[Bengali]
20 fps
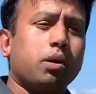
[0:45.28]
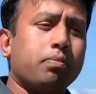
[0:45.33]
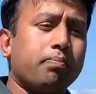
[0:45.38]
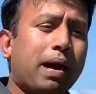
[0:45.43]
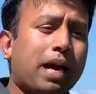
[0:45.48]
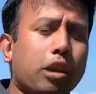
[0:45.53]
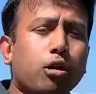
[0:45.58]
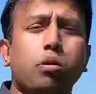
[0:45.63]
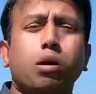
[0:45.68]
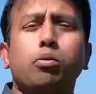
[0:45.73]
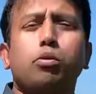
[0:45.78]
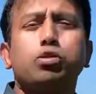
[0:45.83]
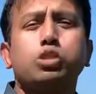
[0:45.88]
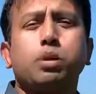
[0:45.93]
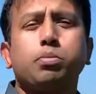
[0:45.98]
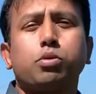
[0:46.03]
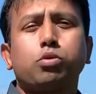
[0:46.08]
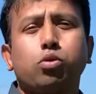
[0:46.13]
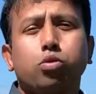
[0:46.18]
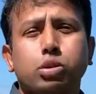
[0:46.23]
ভালোভাবে
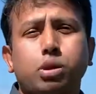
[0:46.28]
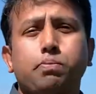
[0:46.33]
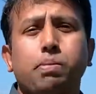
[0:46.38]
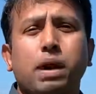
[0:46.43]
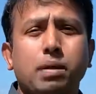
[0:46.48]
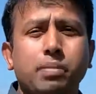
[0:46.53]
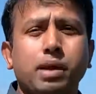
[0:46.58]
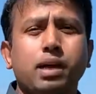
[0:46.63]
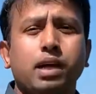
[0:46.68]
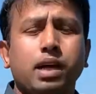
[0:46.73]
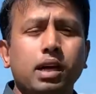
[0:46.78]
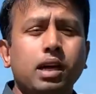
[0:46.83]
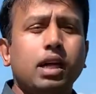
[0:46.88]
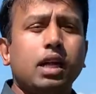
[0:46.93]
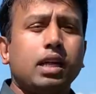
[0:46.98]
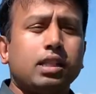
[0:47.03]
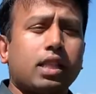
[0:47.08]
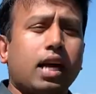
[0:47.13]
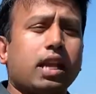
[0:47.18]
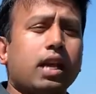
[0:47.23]
উদযাপন করতে পারবেন না
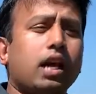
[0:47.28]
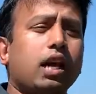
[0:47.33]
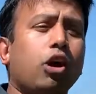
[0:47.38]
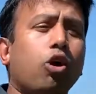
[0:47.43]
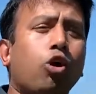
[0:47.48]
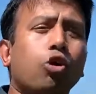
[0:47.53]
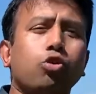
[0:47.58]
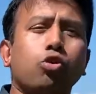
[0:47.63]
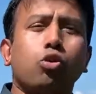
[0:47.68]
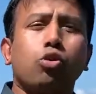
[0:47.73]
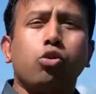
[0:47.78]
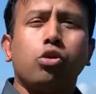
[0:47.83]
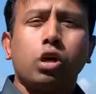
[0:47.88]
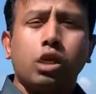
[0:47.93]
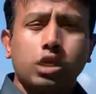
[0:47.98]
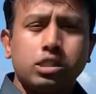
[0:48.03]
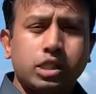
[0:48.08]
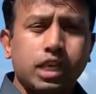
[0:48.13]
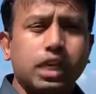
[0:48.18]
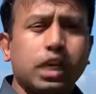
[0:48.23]
তারা অন্য
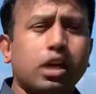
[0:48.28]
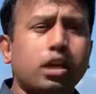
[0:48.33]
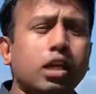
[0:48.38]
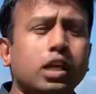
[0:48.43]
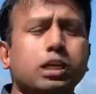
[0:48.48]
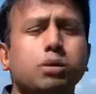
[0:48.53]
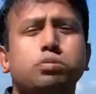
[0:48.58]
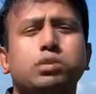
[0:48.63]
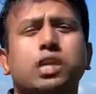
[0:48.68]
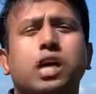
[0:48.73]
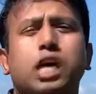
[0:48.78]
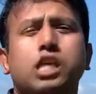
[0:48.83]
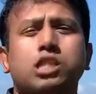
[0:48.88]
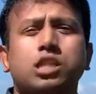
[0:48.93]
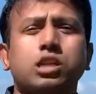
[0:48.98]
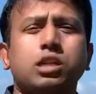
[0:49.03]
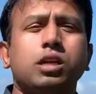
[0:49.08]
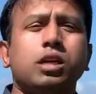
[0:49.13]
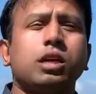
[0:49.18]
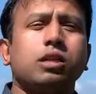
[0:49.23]
যে রিলেটিভসরা
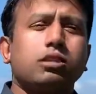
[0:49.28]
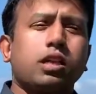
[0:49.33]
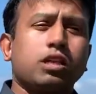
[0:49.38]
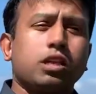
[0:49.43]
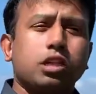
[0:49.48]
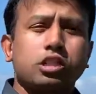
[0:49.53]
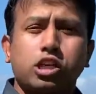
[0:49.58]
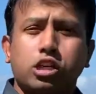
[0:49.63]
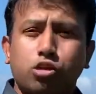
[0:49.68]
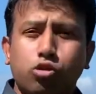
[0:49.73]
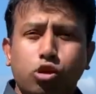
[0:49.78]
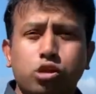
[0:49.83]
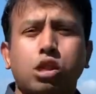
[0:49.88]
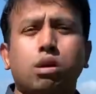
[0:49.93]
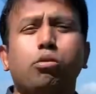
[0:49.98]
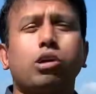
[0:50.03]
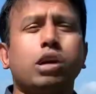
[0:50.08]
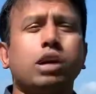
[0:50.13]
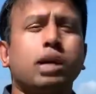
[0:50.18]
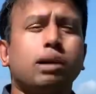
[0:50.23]
আছেন তাদের সাথে কথা
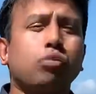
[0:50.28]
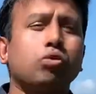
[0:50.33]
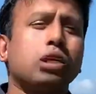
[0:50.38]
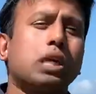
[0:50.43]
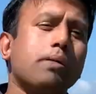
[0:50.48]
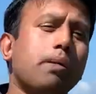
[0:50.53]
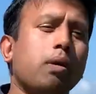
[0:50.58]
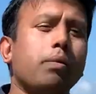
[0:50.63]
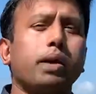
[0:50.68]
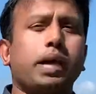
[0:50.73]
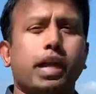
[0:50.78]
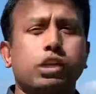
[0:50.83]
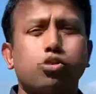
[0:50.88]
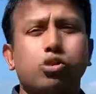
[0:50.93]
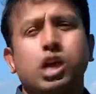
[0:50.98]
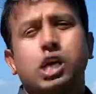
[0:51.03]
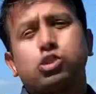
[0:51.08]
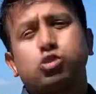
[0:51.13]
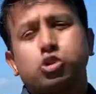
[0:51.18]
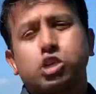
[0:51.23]
বলেন এবং কিভাবে
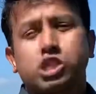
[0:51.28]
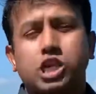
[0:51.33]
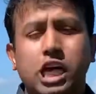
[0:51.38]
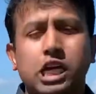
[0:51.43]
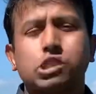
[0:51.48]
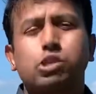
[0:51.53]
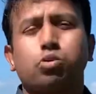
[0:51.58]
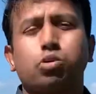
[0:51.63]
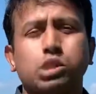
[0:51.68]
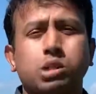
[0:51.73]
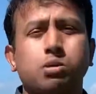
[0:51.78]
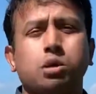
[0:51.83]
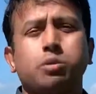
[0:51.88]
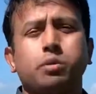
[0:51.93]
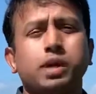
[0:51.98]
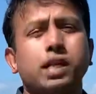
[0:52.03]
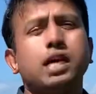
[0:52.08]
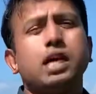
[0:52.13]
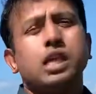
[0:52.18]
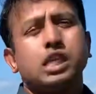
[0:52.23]
একজন আরেকজনকে সাহায্য করতে
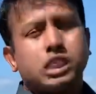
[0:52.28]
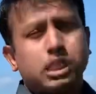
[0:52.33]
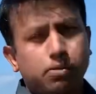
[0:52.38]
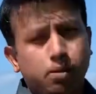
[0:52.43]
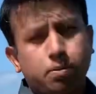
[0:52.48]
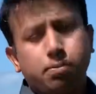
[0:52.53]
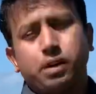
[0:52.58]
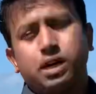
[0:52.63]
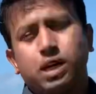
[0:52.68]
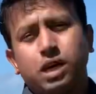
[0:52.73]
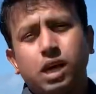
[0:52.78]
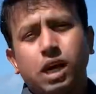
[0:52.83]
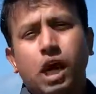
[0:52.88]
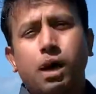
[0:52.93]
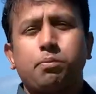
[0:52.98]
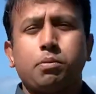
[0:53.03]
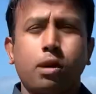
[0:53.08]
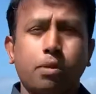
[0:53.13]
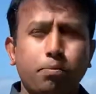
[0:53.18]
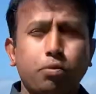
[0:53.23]
পারবেন সে ব্যাপারে
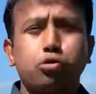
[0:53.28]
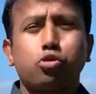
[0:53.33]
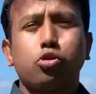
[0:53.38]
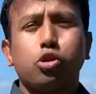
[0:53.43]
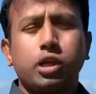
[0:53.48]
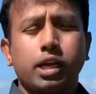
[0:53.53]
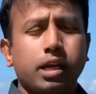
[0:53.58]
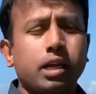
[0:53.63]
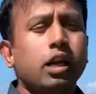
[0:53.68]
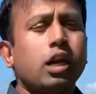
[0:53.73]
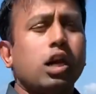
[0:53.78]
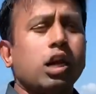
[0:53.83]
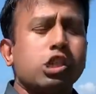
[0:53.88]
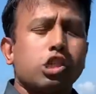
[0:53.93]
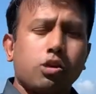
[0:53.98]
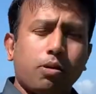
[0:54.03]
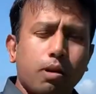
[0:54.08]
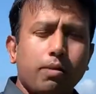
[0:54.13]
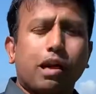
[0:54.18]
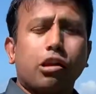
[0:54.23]
আপনারা প্রস্তুতি নেন
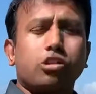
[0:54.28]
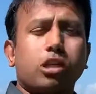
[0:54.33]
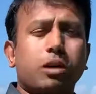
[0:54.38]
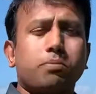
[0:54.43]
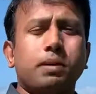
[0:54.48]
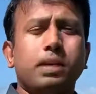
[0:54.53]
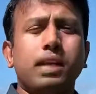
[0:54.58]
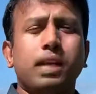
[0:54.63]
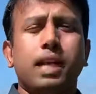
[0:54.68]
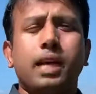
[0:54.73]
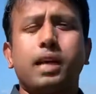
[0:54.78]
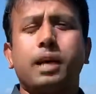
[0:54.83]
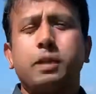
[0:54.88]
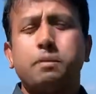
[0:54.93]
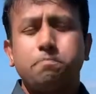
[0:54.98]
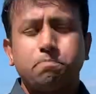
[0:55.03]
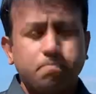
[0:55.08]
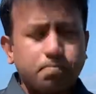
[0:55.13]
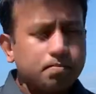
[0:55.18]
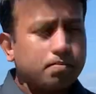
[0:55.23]
সবাই ভালো থাকবেন
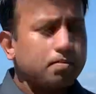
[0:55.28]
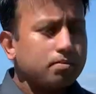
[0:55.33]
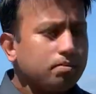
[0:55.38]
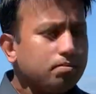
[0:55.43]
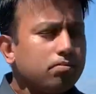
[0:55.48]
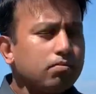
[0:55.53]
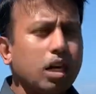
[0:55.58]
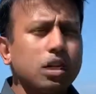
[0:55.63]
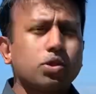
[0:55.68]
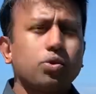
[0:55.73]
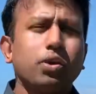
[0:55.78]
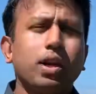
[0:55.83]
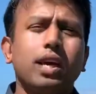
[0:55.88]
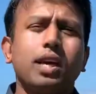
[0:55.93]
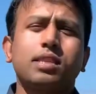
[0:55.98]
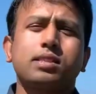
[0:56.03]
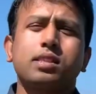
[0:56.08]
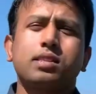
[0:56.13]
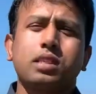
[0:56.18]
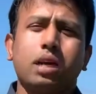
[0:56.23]
এখানে
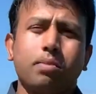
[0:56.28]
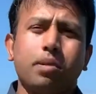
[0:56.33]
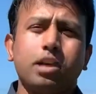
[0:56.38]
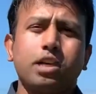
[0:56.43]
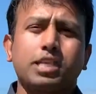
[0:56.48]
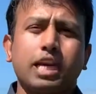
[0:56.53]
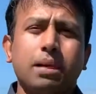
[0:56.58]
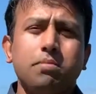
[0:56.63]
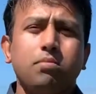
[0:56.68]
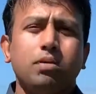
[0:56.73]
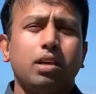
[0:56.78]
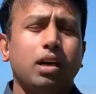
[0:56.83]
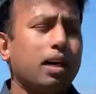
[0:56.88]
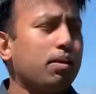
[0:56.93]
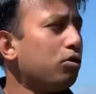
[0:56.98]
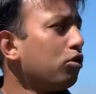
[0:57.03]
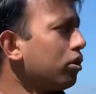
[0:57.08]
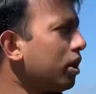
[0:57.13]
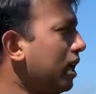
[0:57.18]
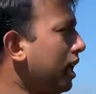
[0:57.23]
সুইডেন আজকে সামারের টাইম
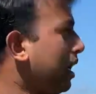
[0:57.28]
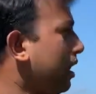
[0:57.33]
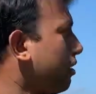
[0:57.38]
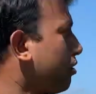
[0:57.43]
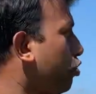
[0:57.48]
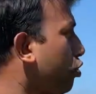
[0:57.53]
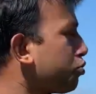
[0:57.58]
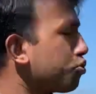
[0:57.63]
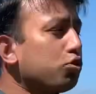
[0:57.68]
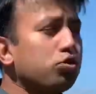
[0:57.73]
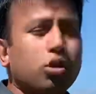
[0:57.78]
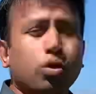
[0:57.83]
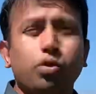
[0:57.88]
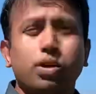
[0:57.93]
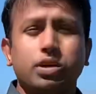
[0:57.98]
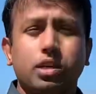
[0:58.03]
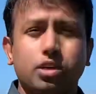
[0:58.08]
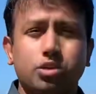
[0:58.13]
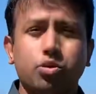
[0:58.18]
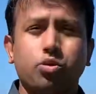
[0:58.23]
এবং খুব সুন্দর
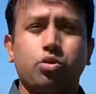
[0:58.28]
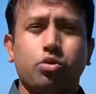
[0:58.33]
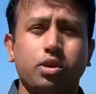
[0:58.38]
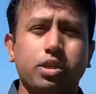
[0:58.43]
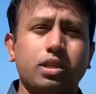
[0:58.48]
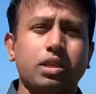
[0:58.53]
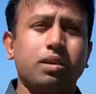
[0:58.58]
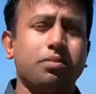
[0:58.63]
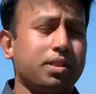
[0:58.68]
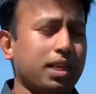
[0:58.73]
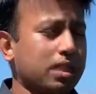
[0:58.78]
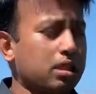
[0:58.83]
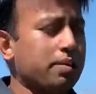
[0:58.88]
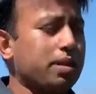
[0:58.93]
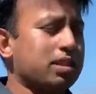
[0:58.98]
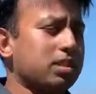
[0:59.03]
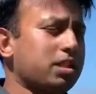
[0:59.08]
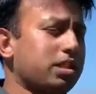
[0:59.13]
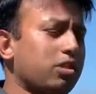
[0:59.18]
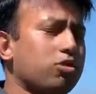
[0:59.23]
ওয়েদার হয়েছে দেখতে
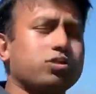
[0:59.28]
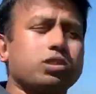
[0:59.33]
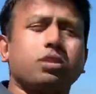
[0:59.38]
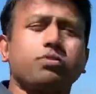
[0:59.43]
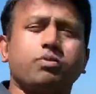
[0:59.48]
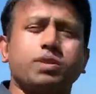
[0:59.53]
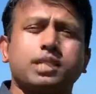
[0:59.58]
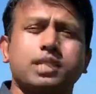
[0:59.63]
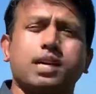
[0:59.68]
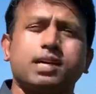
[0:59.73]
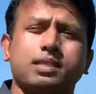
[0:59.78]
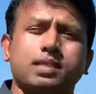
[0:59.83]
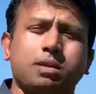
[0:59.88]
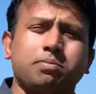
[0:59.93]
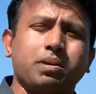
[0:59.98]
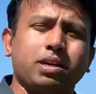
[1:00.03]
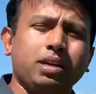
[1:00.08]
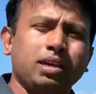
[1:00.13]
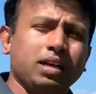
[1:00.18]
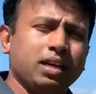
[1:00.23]
পাচ্ছেন কিলোসন বিচে আছি আমরা